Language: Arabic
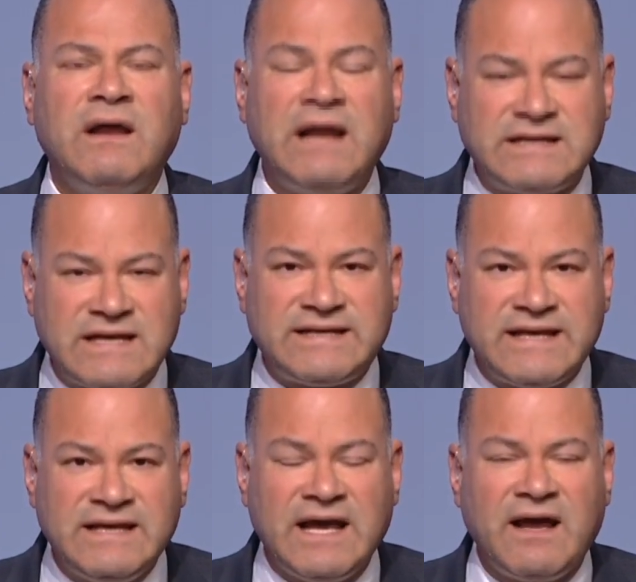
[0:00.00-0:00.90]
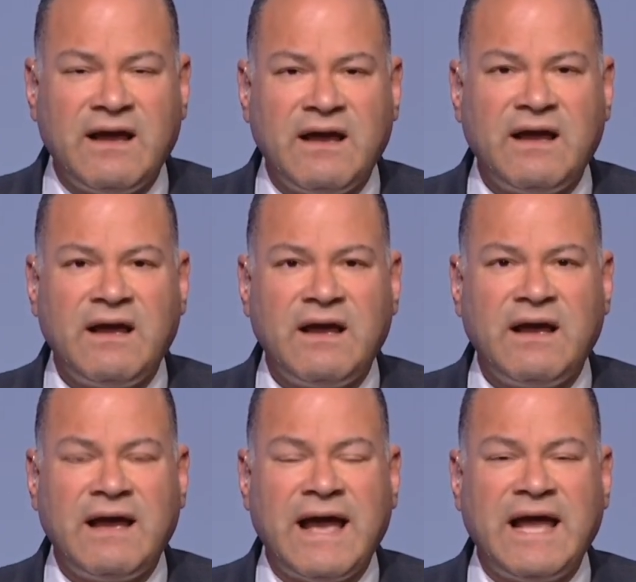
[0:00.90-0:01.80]
الأساسية
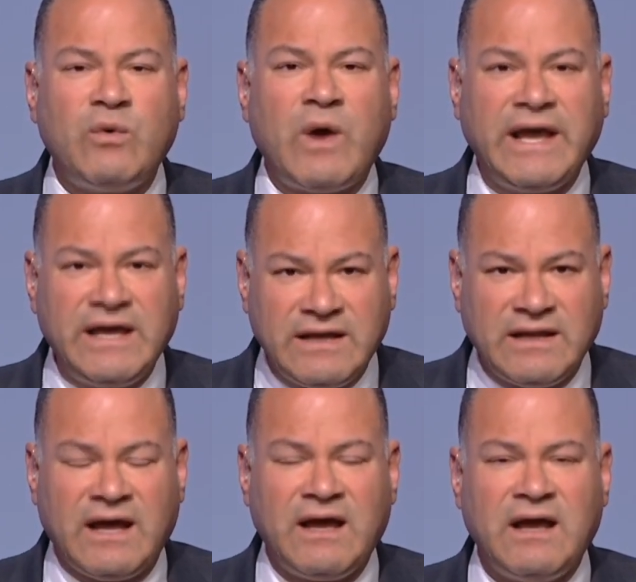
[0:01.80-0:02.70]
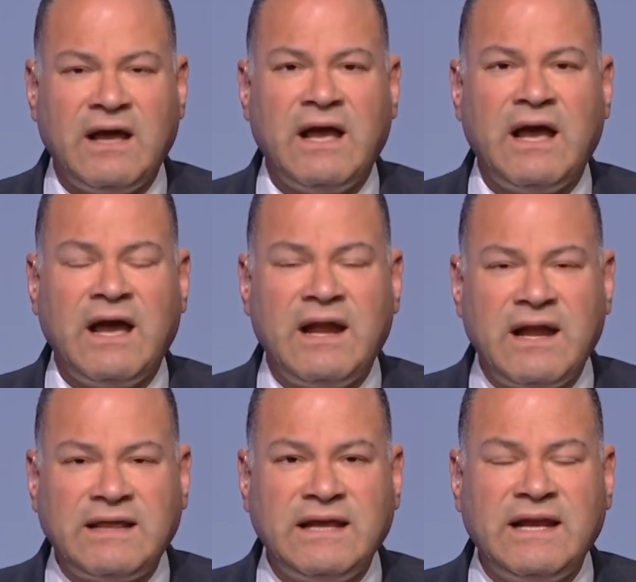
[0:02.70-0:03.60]
الوحيدة
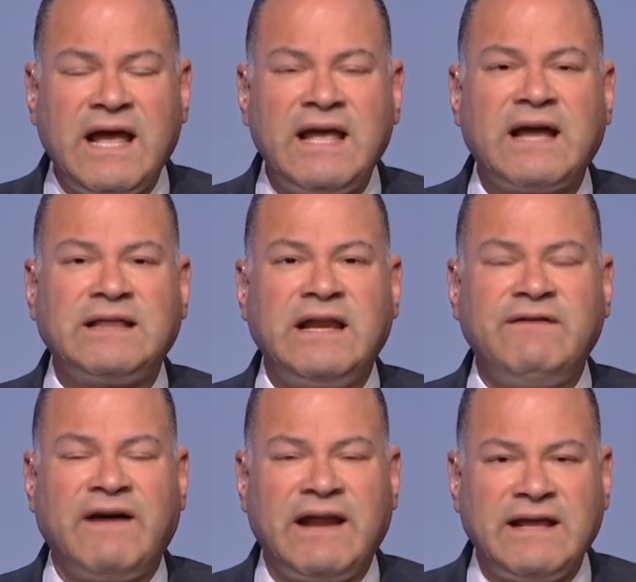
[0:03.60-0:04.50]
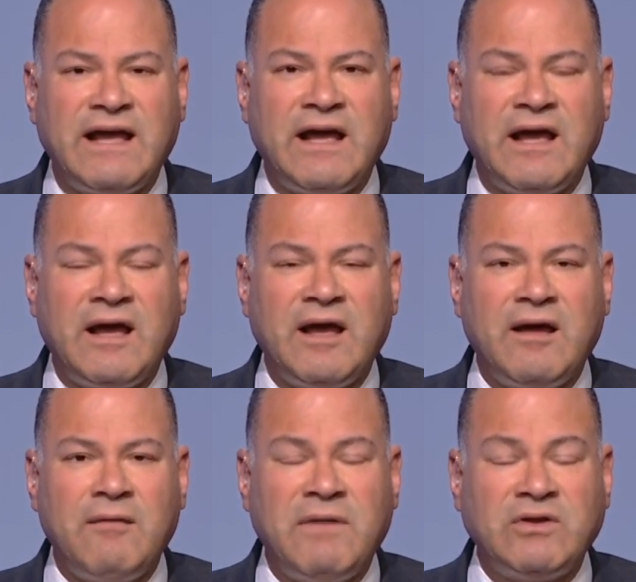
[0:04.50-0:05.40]
التي لا يختلف عليها
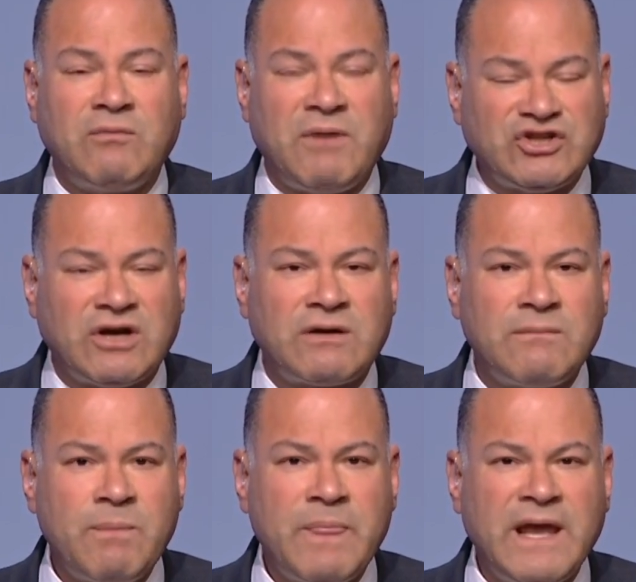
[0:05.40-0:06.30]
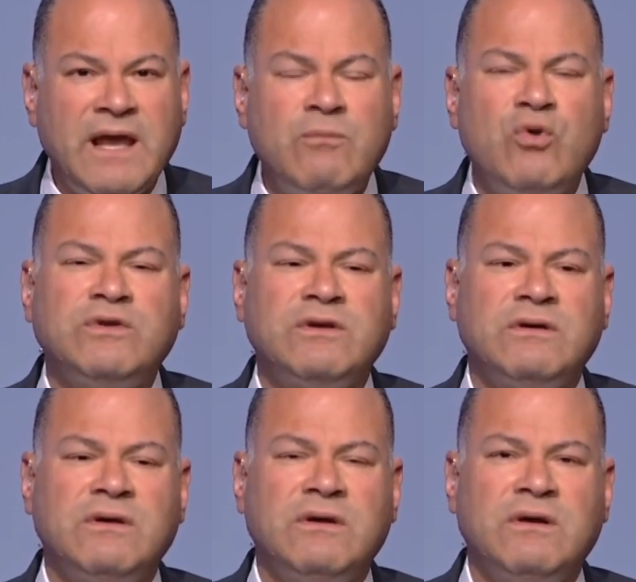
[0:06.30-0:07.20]
بنو البشر هي الموت
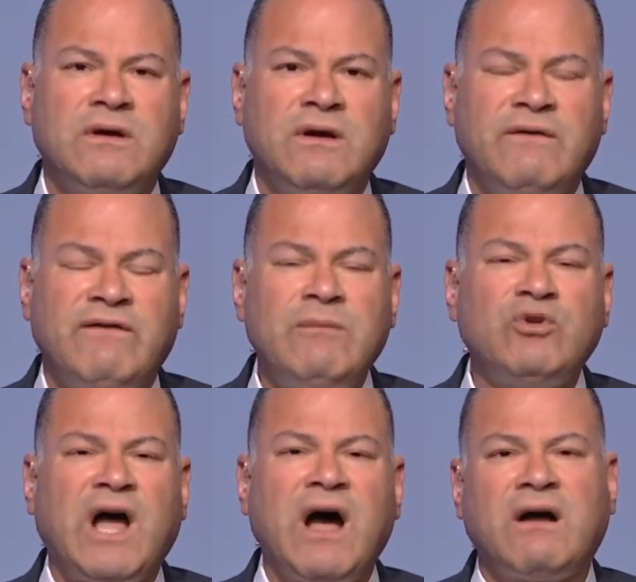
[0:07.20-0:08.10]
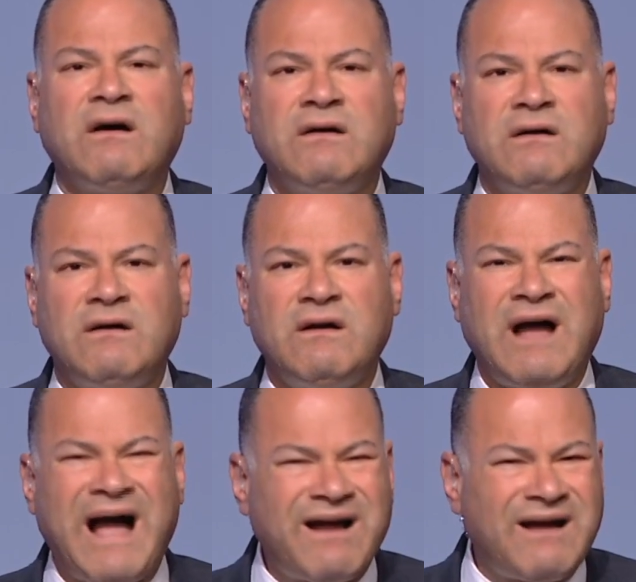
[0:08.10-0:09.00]
فالموت حق
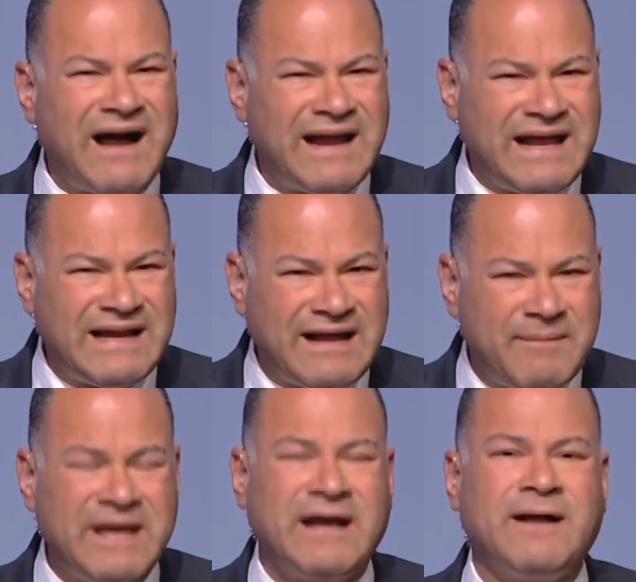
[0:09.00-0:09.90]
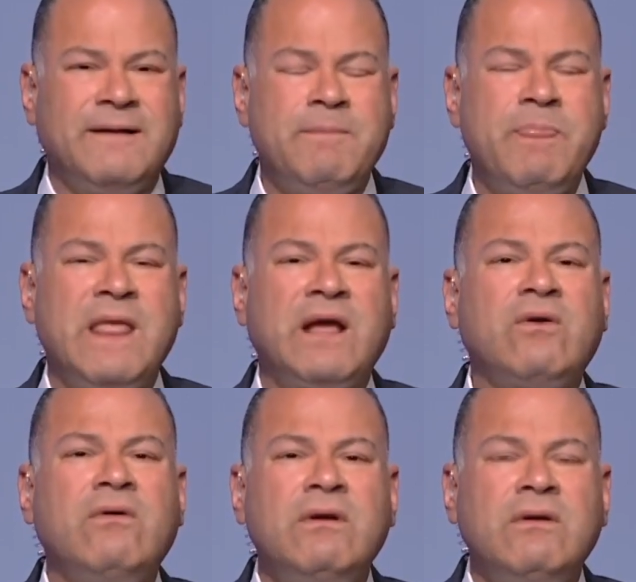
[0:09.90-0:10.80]
حق على الجميع
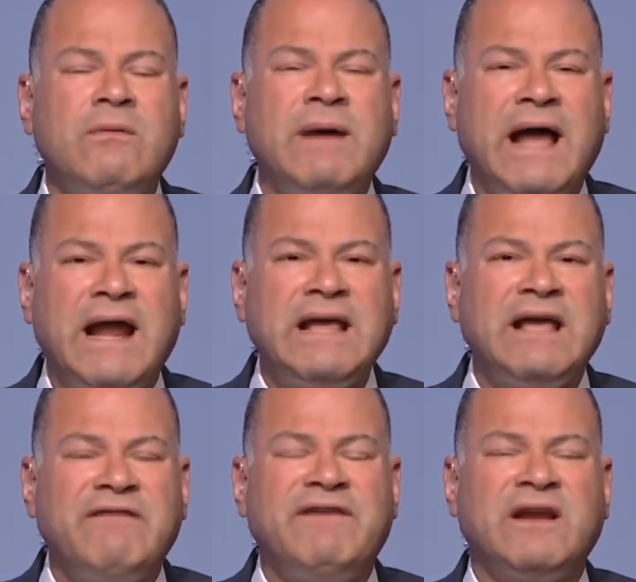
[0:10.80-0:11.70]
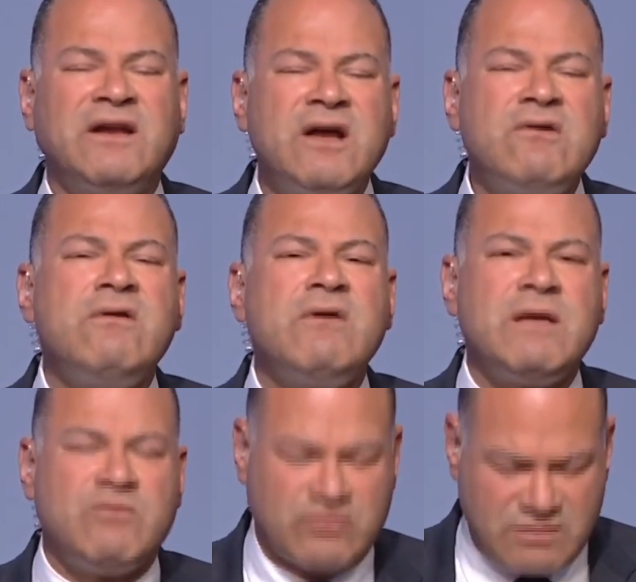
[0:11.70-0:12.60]
كل من عليها فان كله
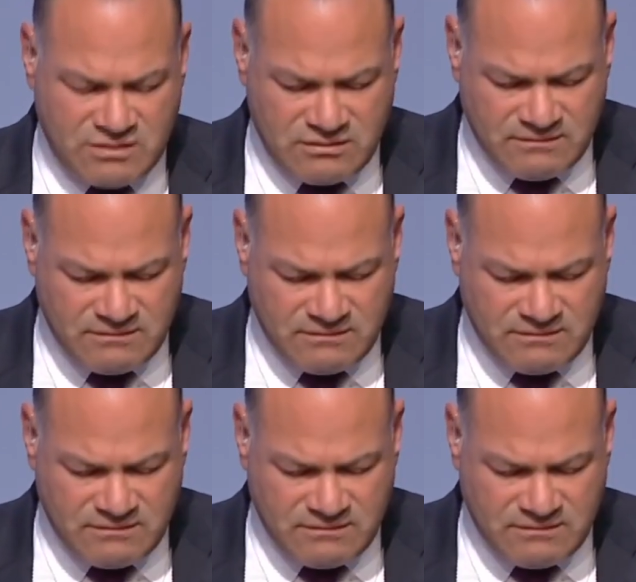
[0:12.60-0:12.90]
هيموت